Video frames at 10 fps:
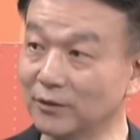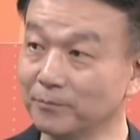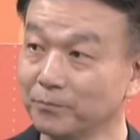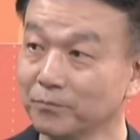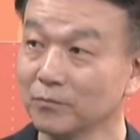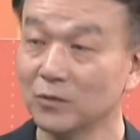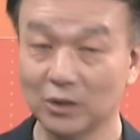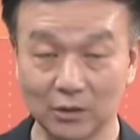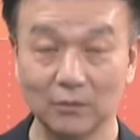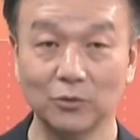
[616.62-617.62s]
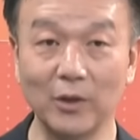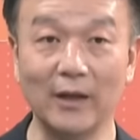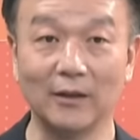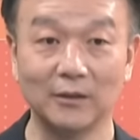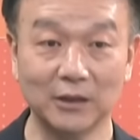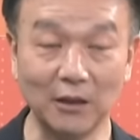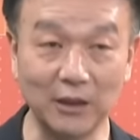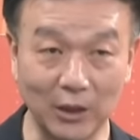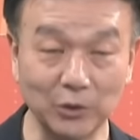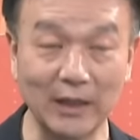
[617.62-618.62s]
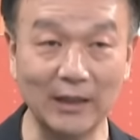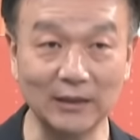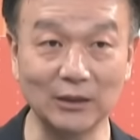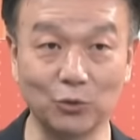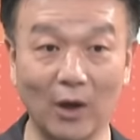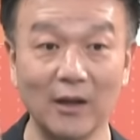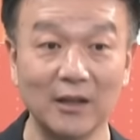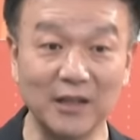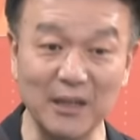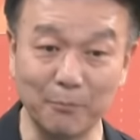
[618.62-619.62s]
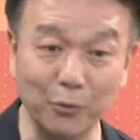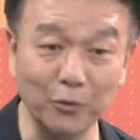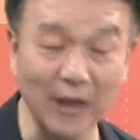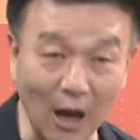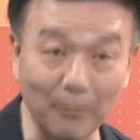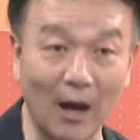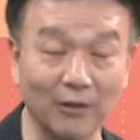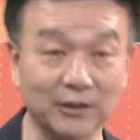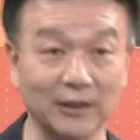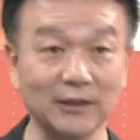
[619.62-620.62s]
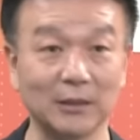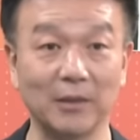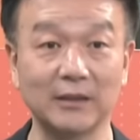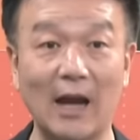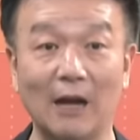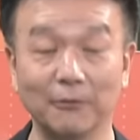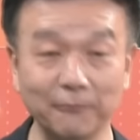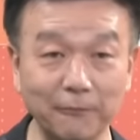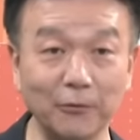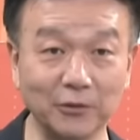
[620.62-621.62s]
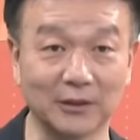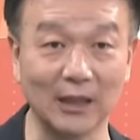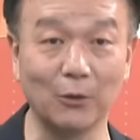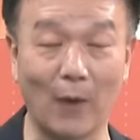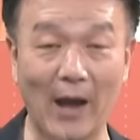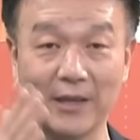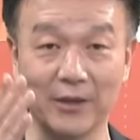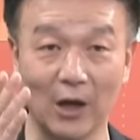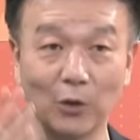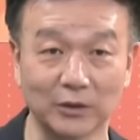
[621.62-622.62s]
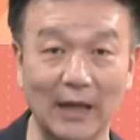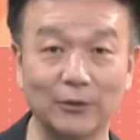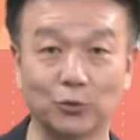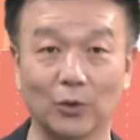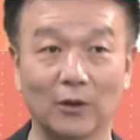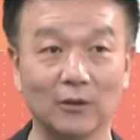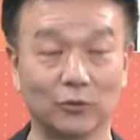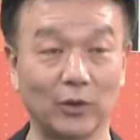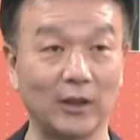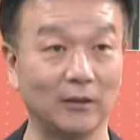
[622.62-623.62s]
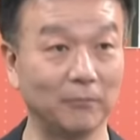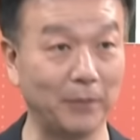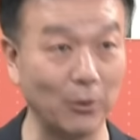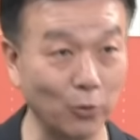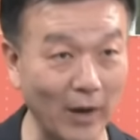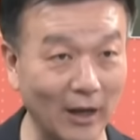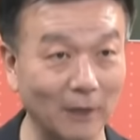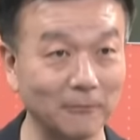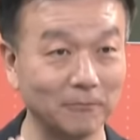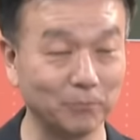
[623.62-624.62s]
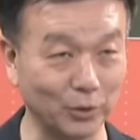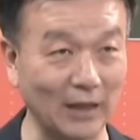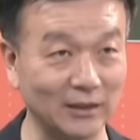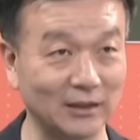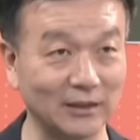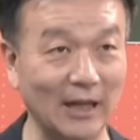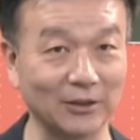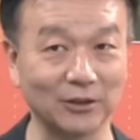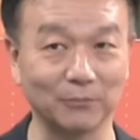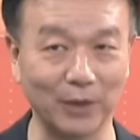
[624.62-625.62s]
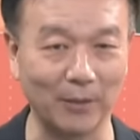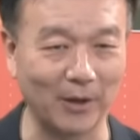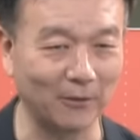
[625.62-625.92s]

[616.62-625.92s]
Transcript: 对，伤心的，叫你留下来，意思说你不要跑，请什么假？负责完以后再说，所以别误会了，不让你请假是不要跑。